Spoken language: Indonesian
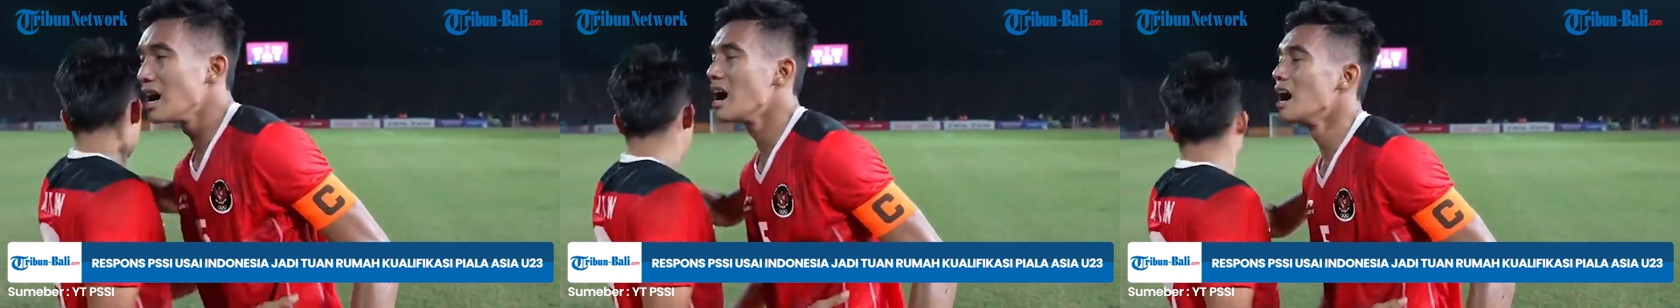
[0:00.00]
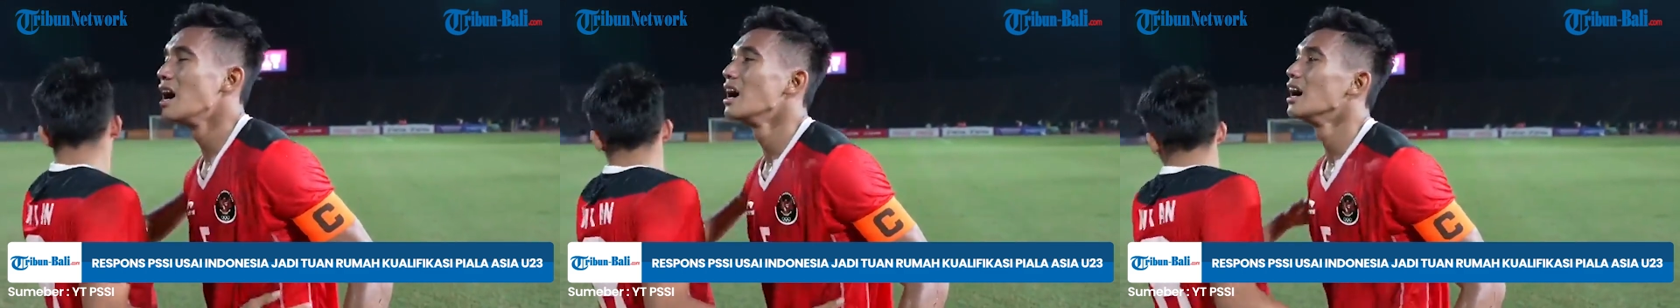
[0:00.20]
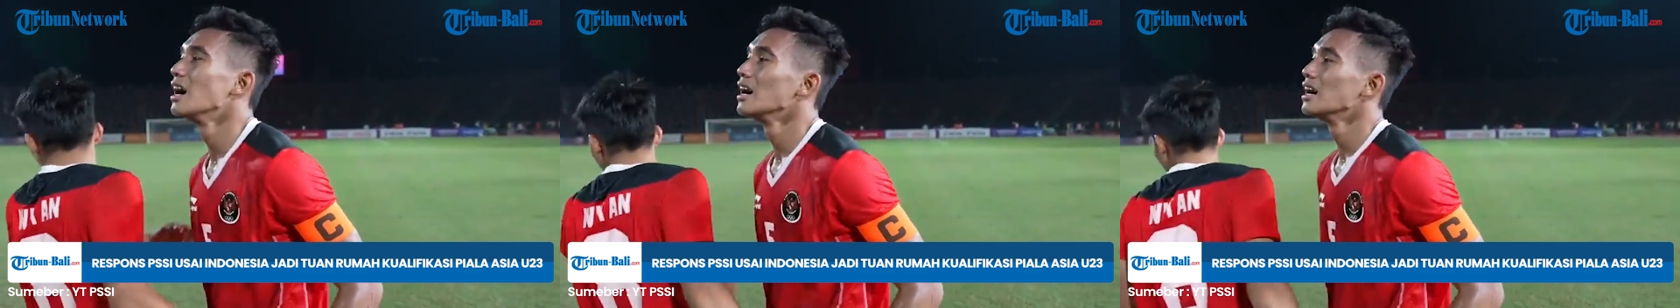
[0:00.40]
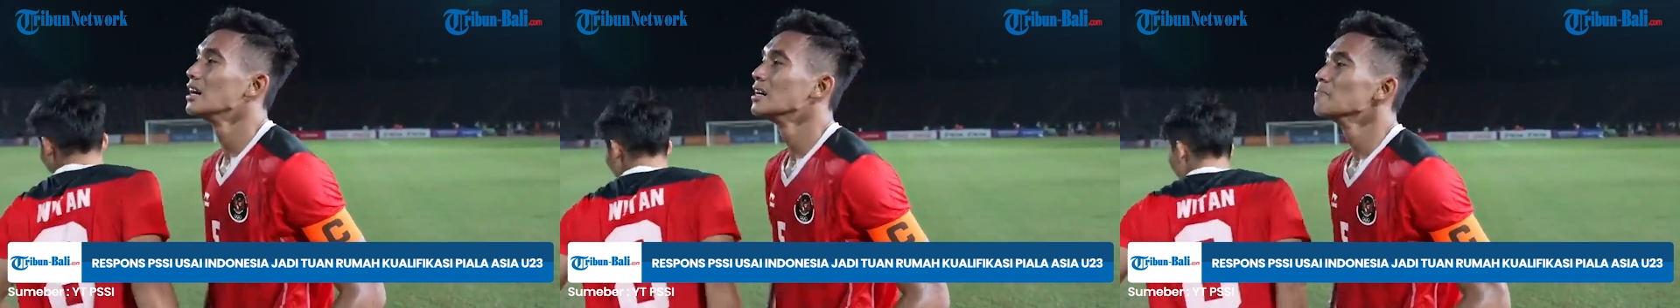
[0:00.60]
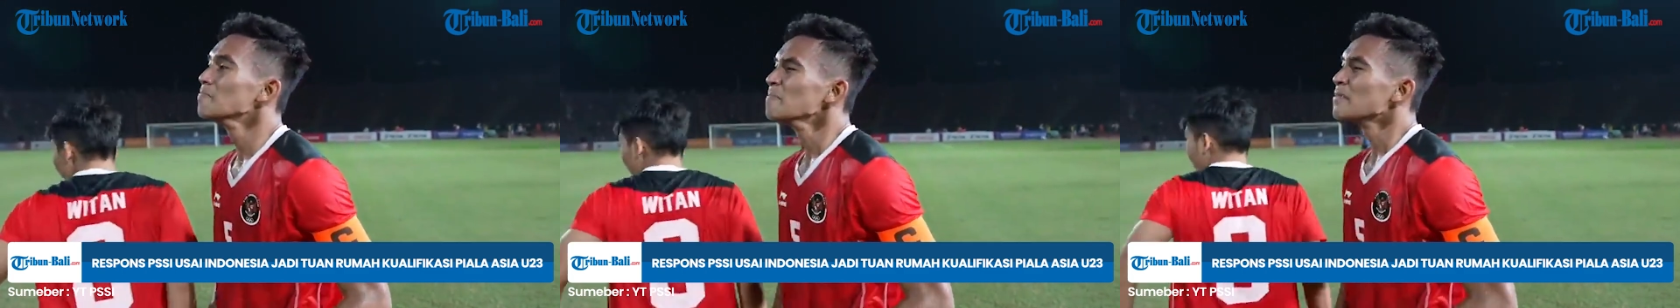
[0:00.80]
sendiri
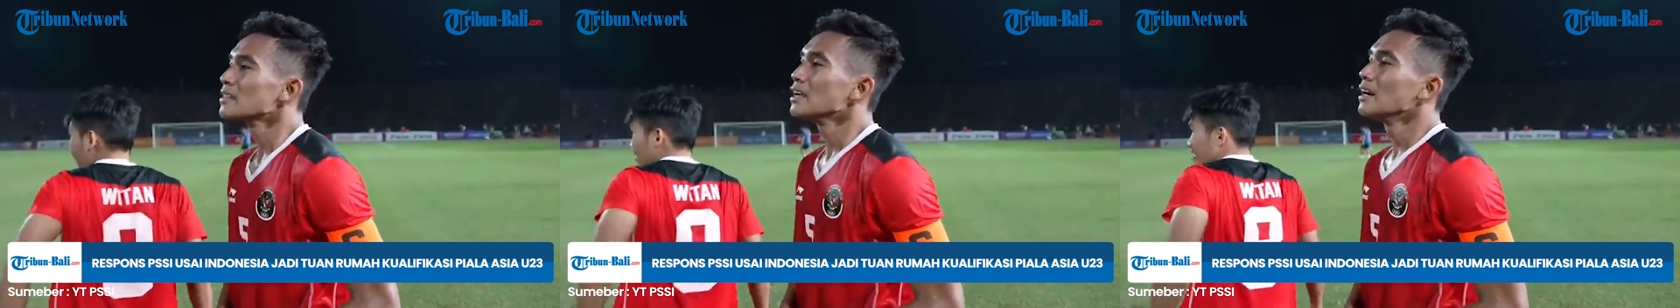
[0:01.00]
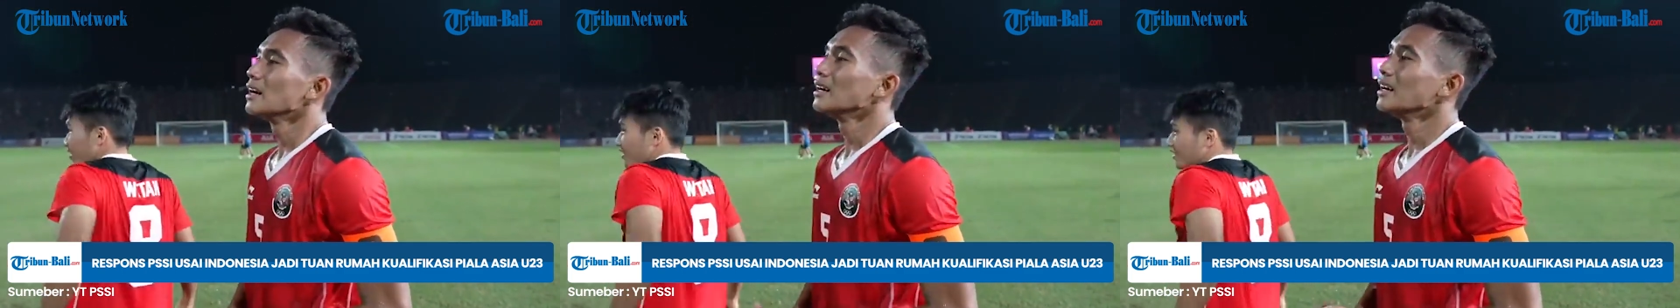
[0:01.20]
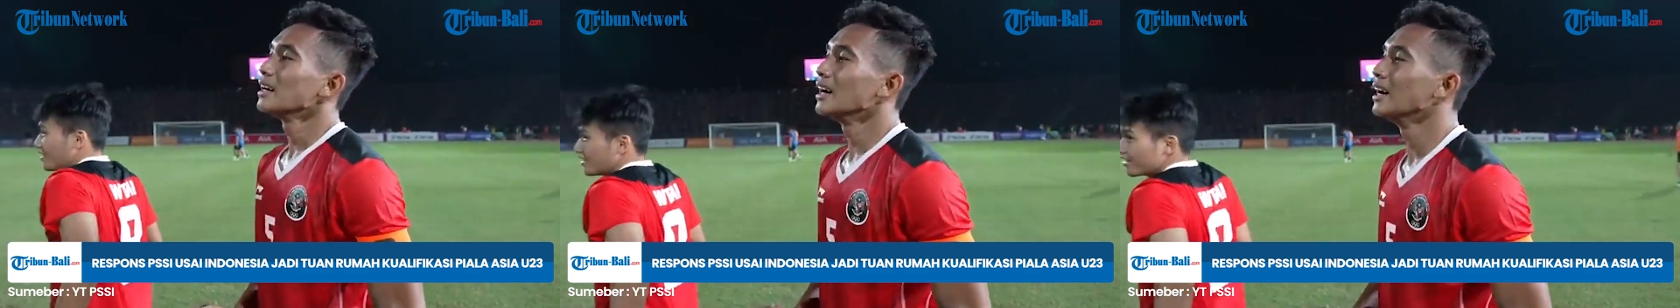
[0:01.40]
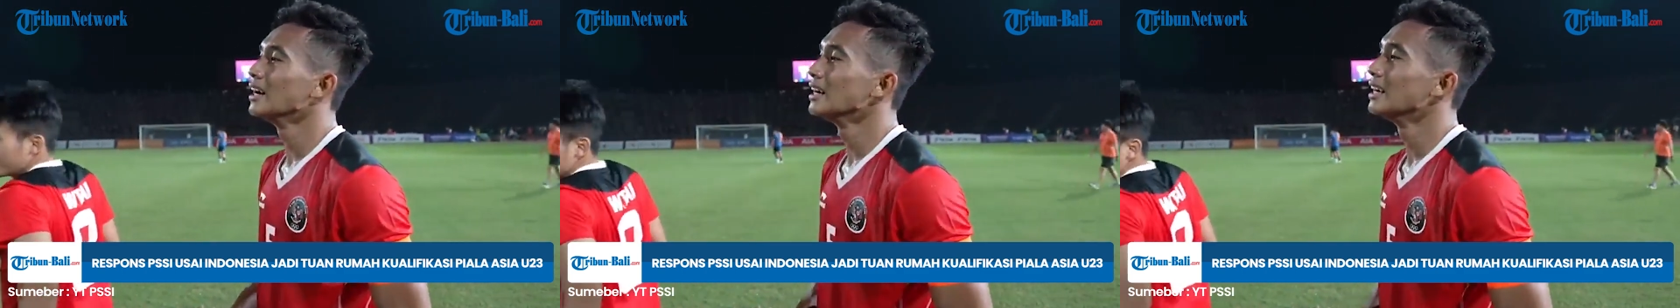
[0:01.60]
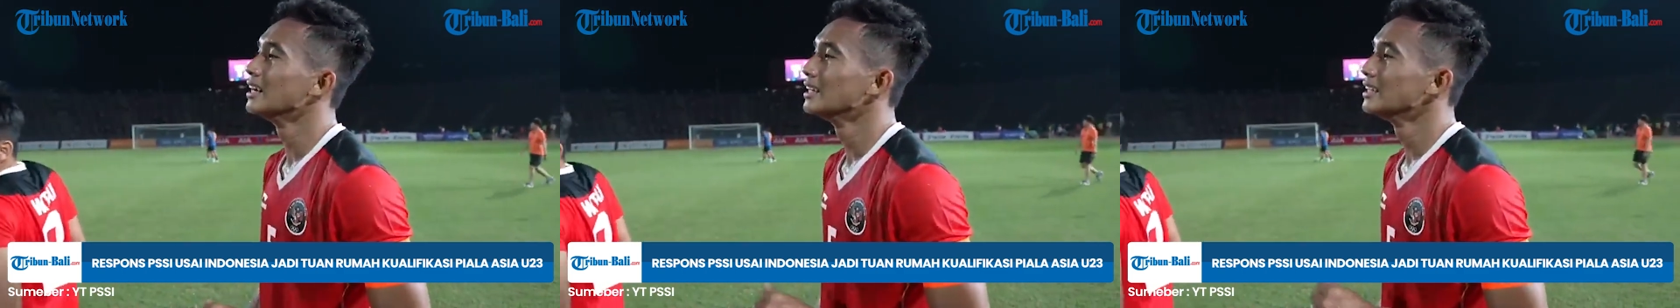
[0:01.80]
bakal
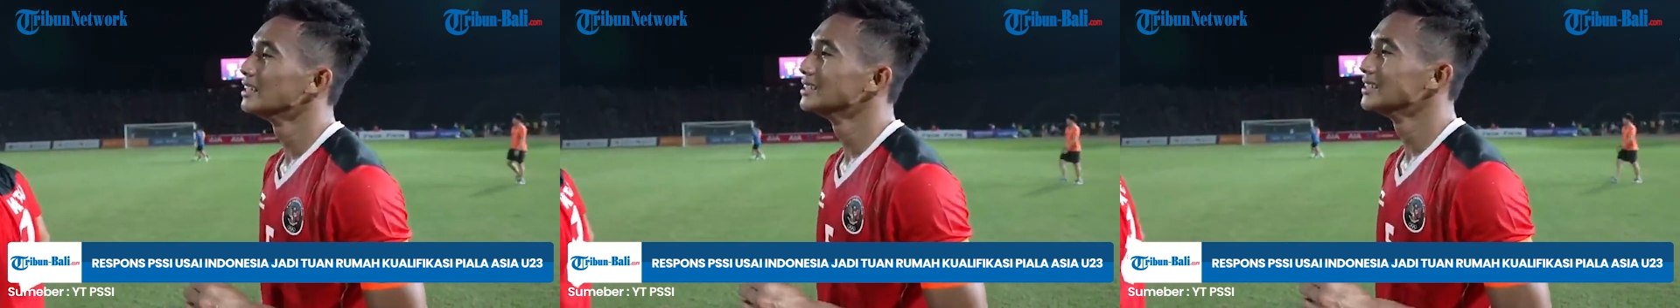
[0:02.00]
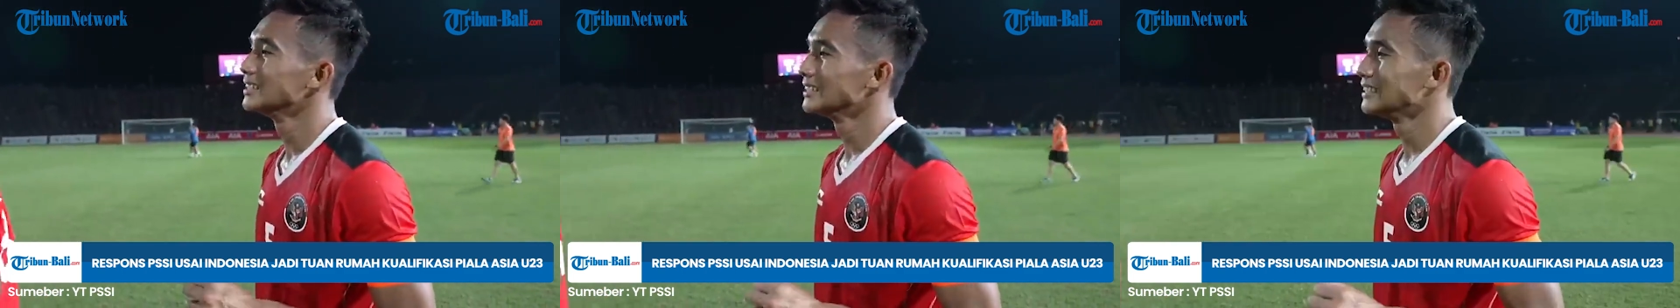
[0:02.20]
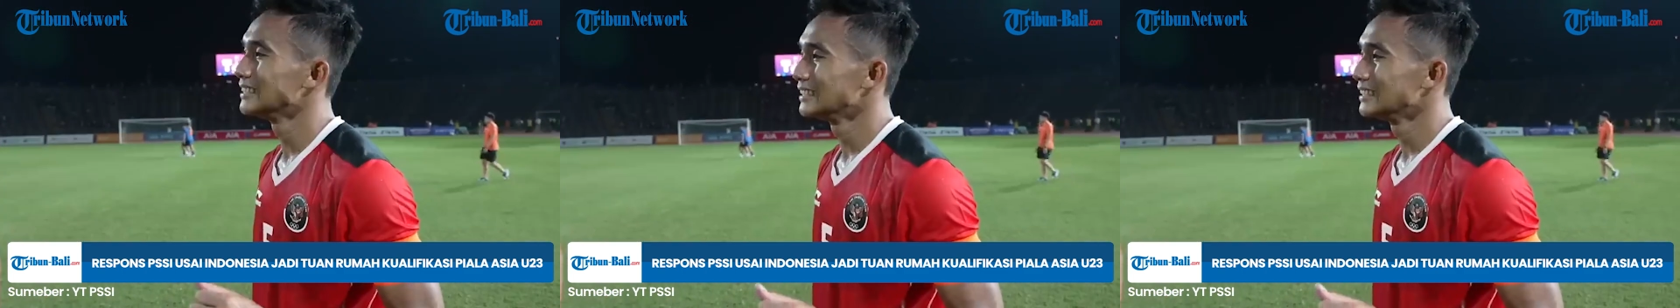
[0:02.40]
dilaksanakan di Qatar.